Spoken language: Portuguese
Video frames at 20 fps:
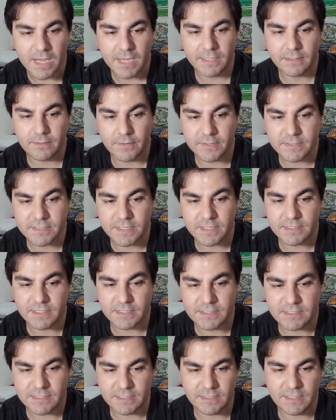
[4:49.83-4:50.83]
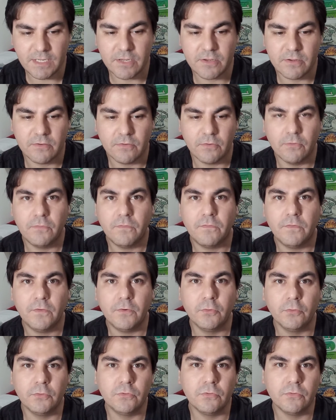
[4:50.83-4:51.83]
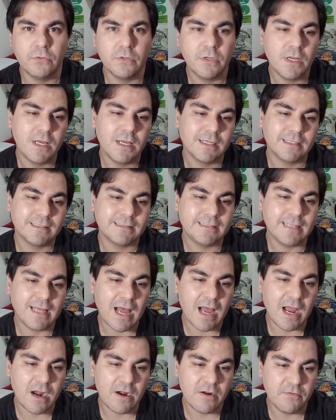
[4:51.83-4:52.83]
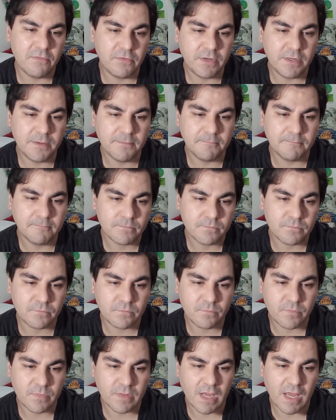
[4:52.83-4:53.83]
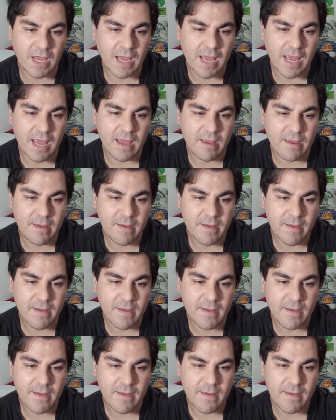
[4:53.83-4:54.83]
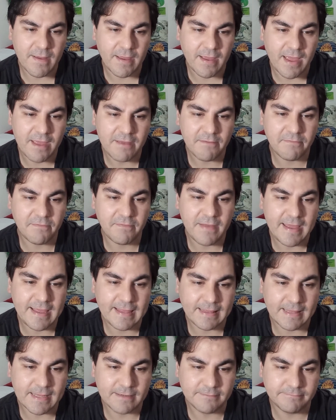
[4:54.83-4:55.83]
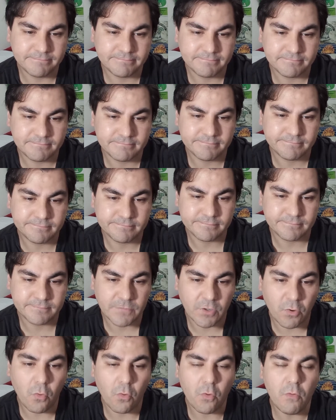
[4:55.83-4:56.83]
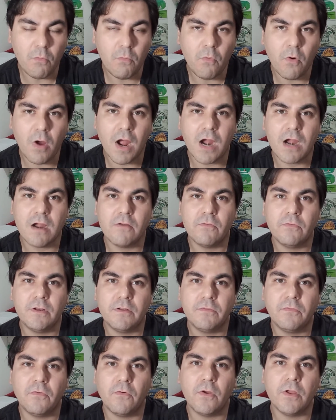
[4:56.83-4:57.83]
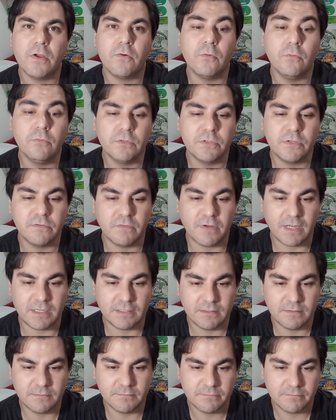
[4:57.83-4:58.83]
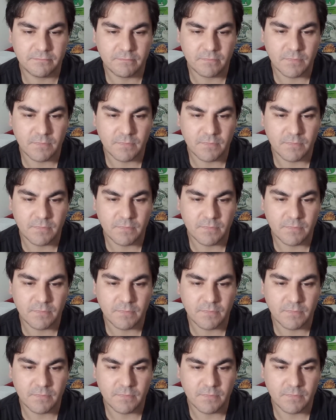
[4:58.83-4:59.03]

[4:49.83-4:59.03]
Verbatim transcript: Então é isso que ele está dizendo aqui. O ah, fruto ah. da árvore é, revela como a árvore foi cultivada.